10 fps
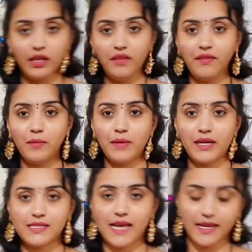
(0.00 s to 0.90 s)

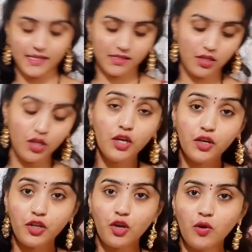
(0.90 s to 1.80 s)
ఇవన్నమాట శారీస్
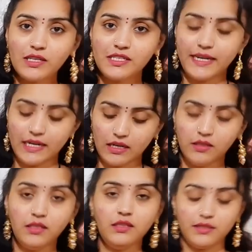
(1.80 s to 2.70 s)
డ్యూవల్ షేడ్లో